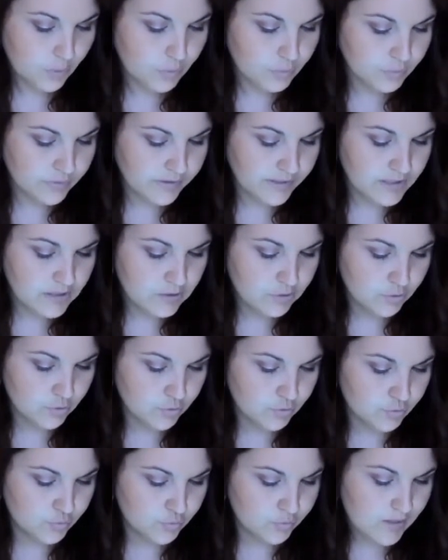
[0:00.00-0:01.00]
auquel
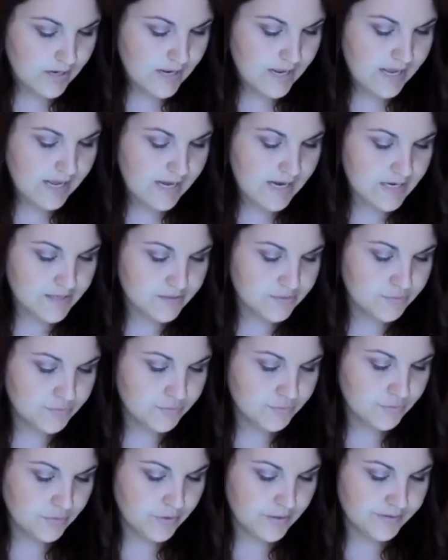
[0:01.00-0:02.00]
je joue.
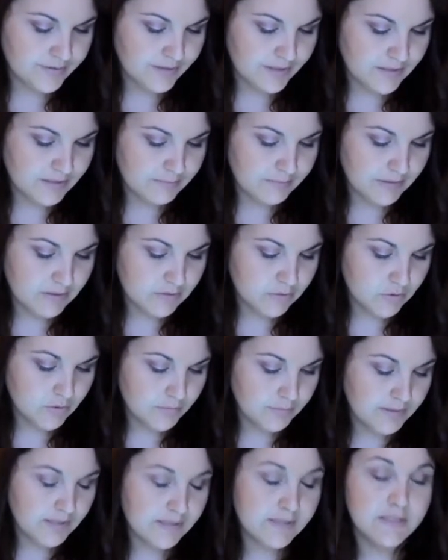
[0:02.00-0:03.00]
As-tu un animal de
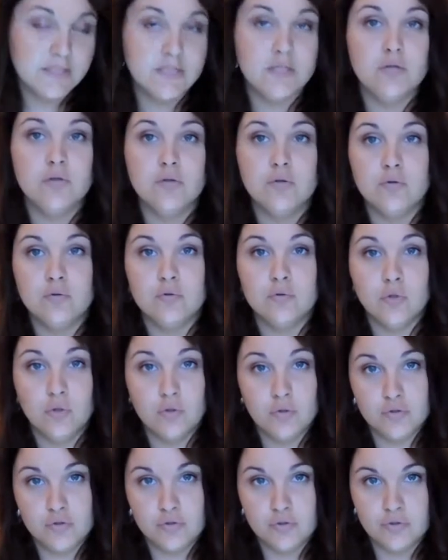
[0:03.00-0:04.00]
compagnie
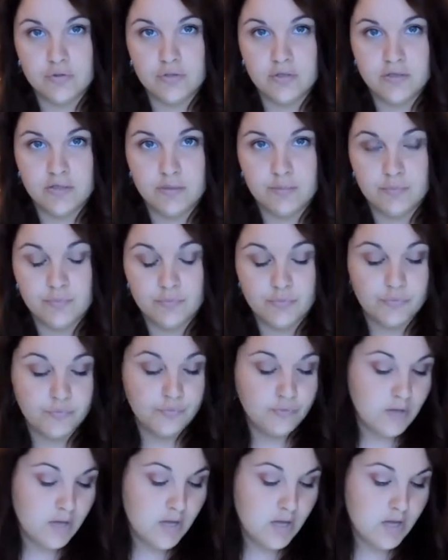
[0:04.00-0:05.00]
Non, je n'en ai
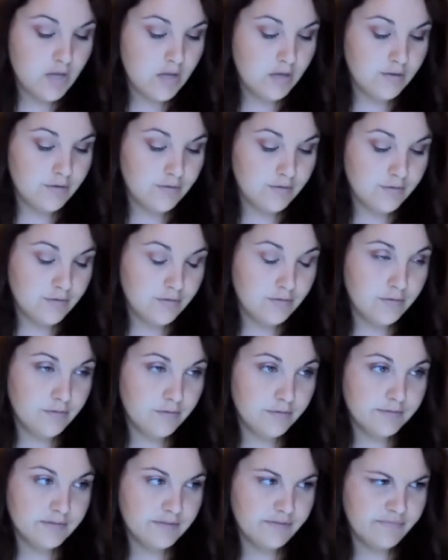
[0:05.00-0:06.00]
plus.
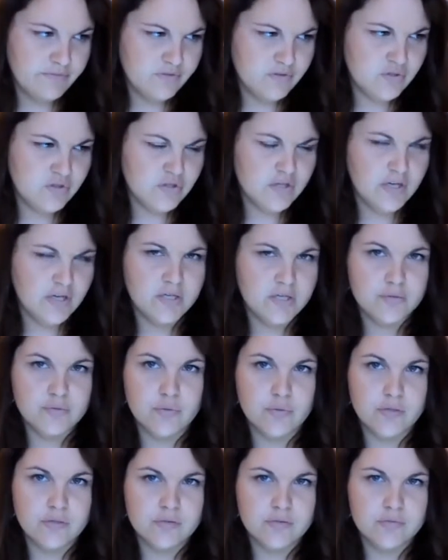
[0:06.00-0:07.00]
ça fait déjà, je
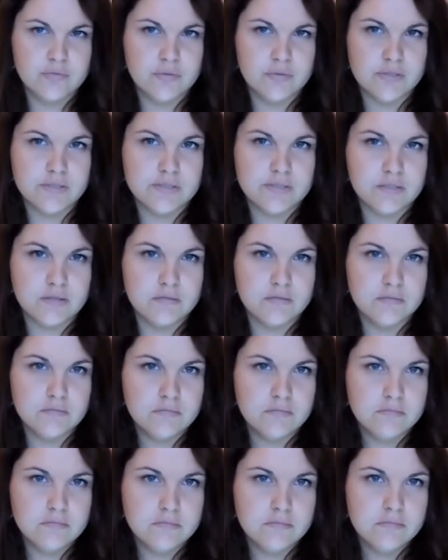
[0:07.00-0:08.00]
crois, 3 ans
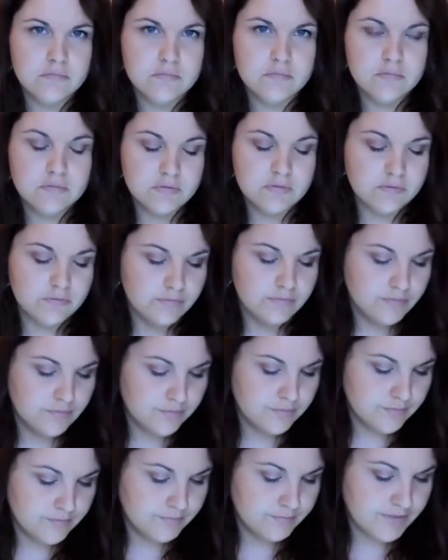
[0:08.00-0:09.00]

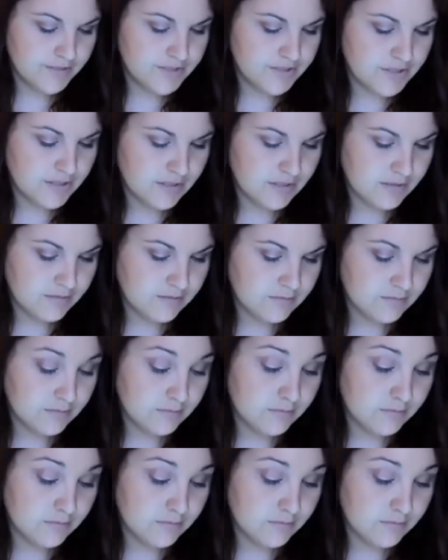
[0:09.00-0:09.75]
que ma chienne